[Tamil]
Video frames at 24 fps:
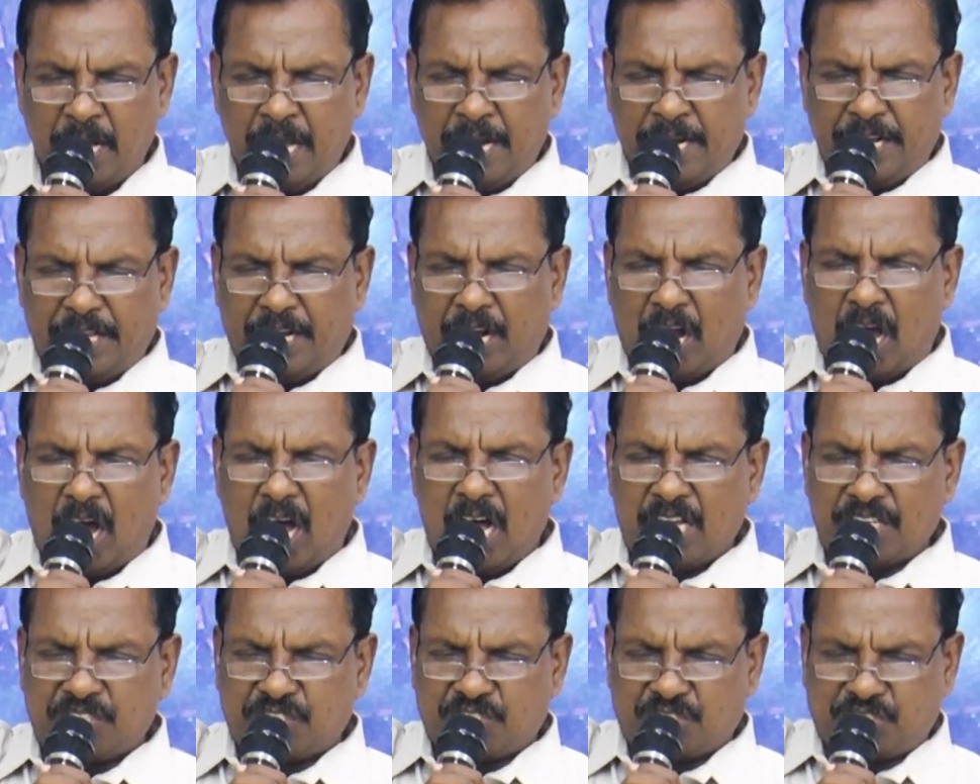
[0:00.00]
நீர்
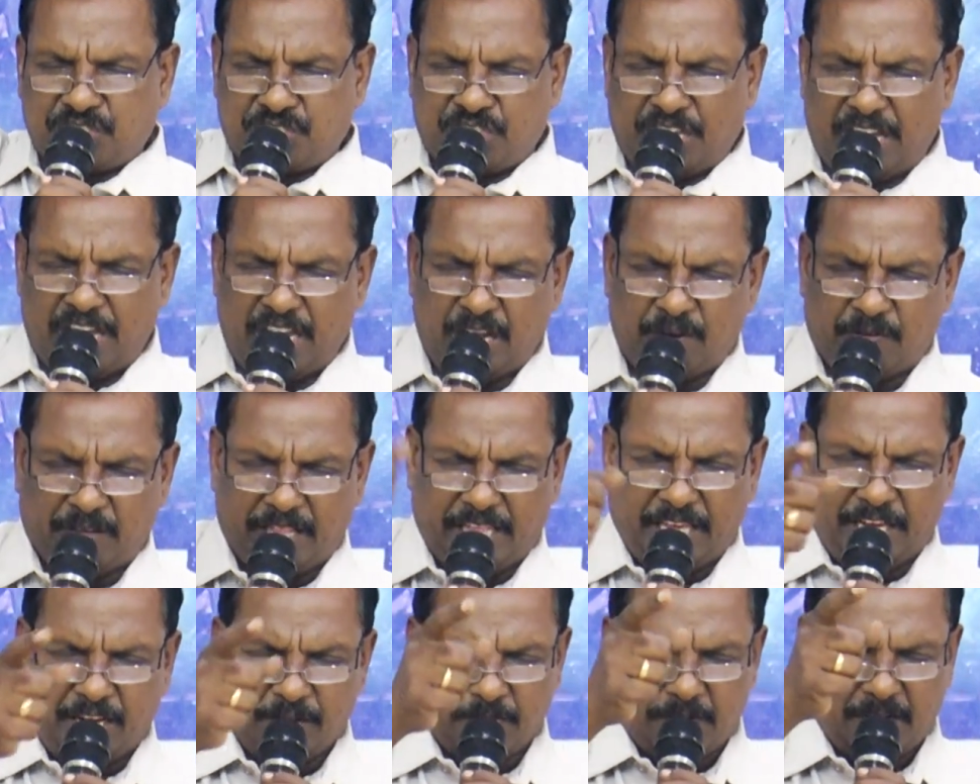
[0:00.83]

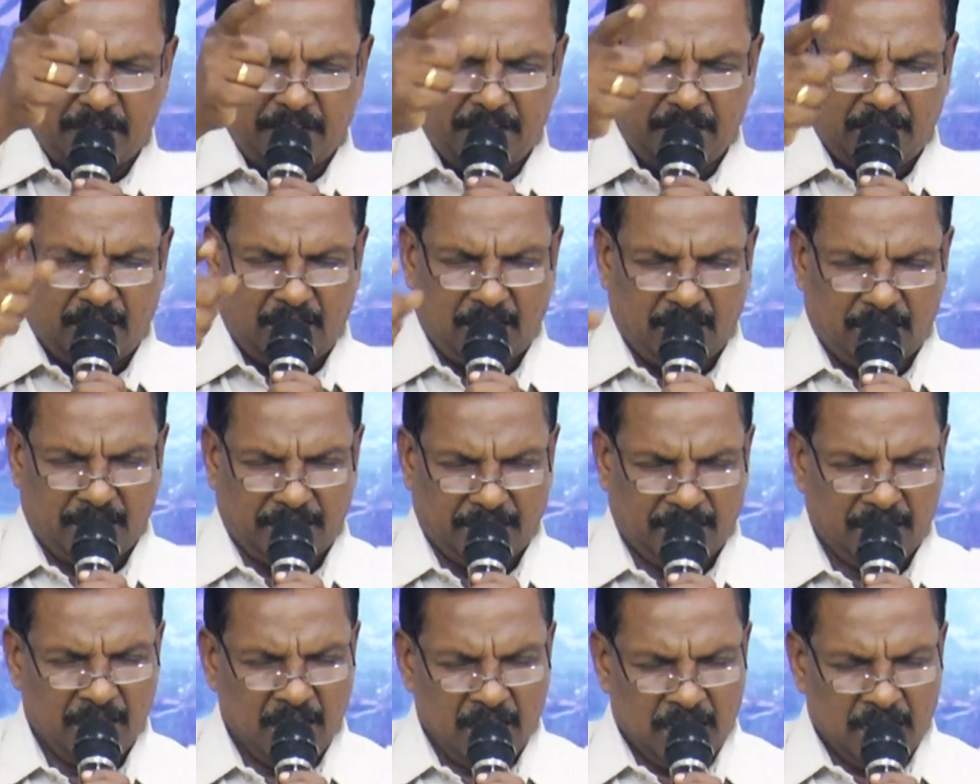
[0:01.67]
ஆசீர்வதிக்கும்படியாக